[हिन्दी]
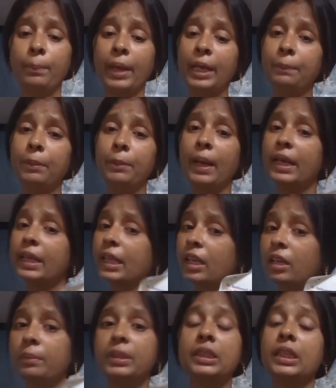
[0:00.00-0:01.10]
बेड पे बैठ के
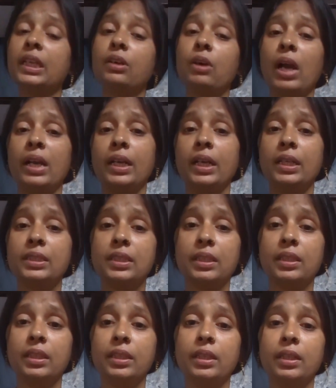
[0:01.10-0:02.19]
कभी ज़िंदगी काट नहीं
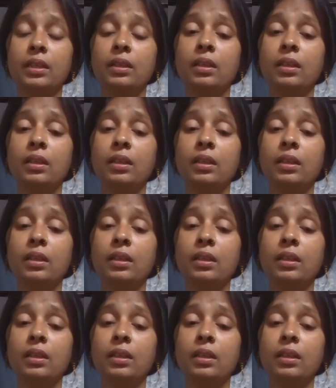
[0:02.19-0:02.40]
सकती थी